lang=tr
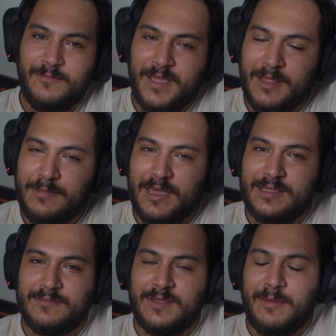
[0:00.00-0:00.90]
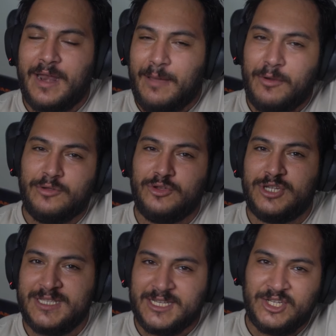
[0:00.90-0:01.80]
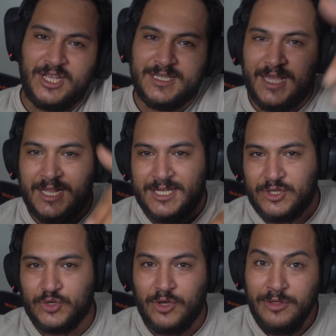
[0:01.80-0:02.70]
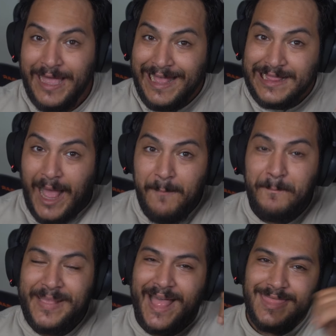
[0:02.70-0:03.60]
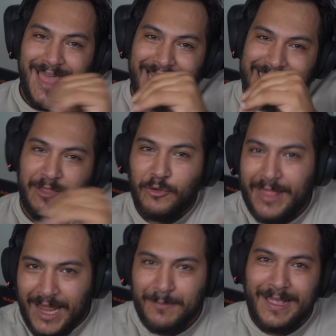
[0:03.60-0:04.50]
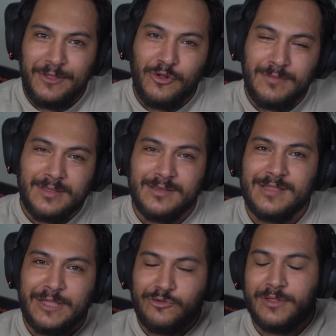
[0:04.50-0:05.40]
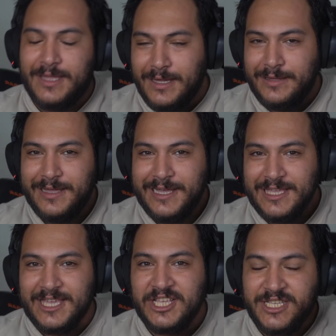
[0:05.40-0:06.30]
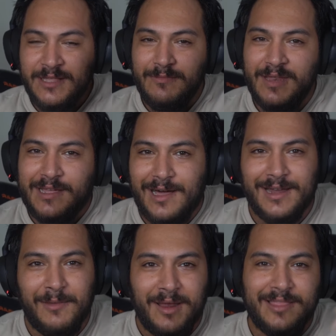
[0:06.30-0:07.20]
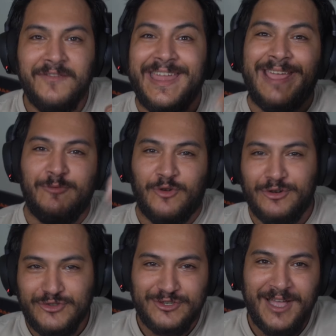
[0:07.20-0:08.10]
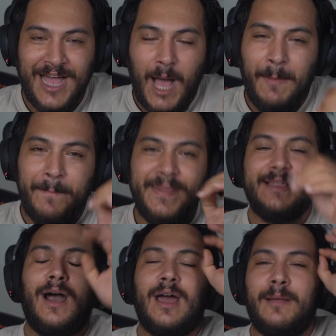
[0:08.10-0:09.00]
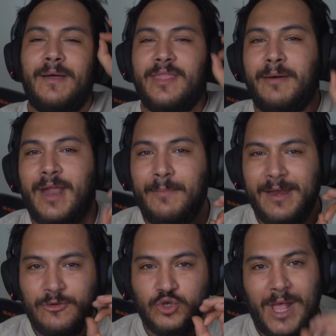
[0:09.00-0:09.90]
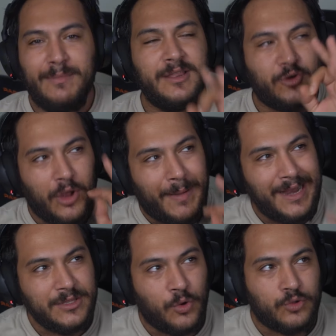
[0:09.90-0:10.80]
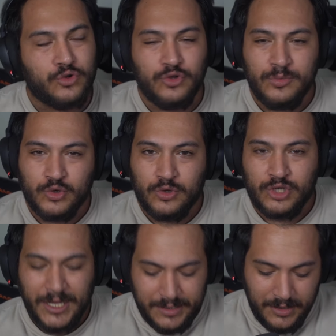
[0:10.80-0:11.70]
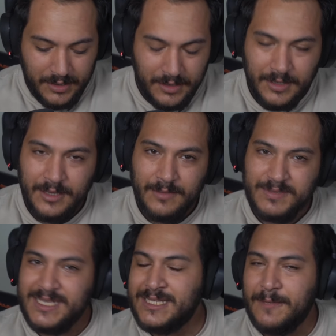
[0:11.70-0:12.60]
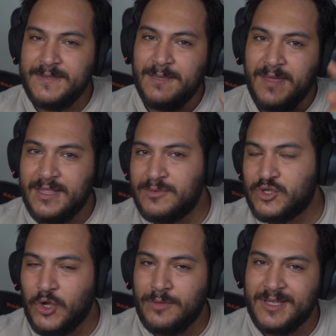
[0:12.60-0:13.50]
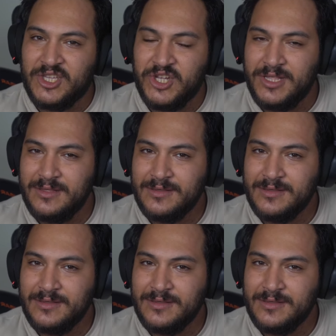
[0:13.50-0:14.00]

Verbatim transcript: benim yayınımda beraber olacağız. Akacağız gelecek sezon. Tam planlar net olarak belli olmadığından dolayı kesin bir kahramana da veremiyoruz. Ama bir kahramanla beraber güzel bir global yolculuğumuz olacak. Siz de bizim yanımızda olmak için